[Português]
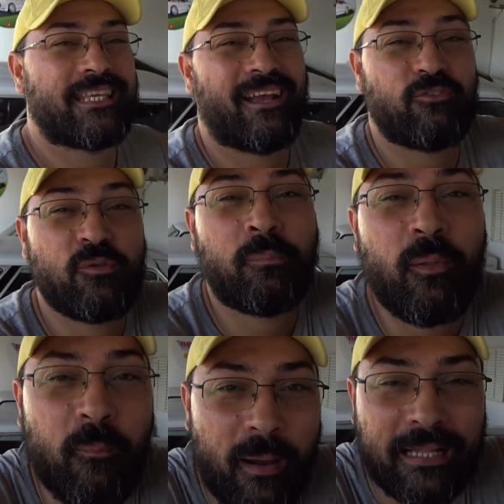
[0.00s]
que é o
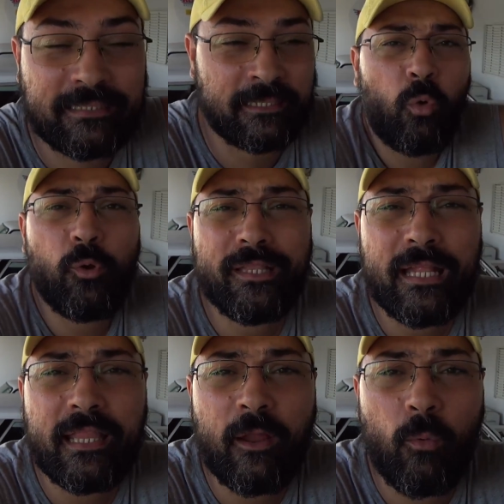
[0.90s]
Diplomata
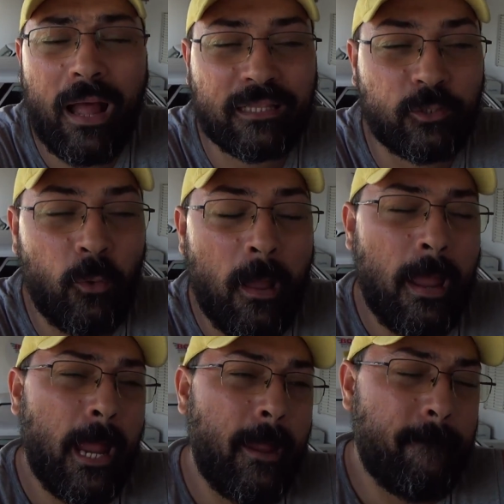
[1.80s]
84
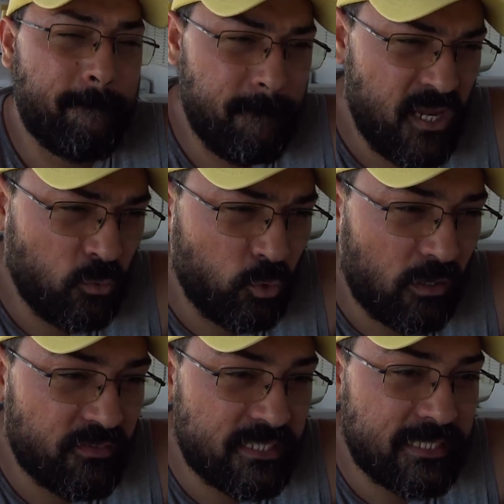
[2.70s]

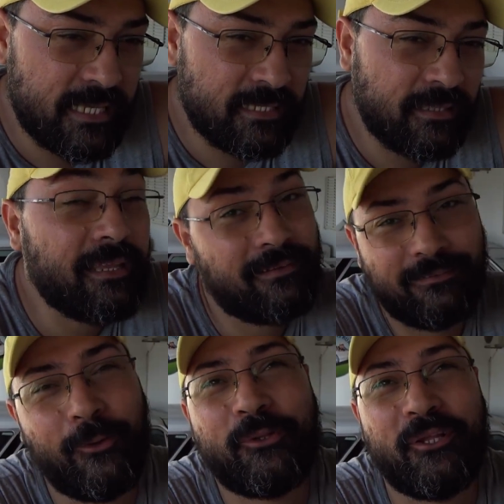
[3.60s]
1900, é,
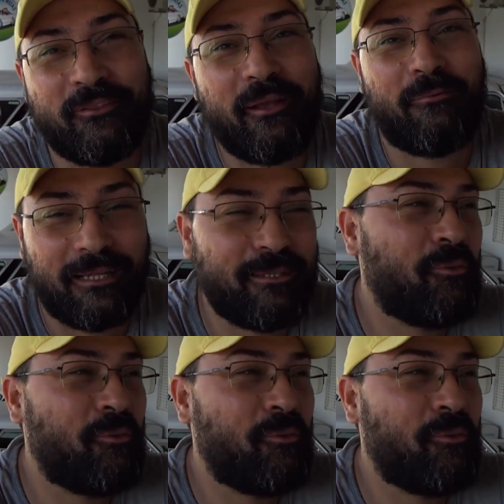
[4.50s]
84,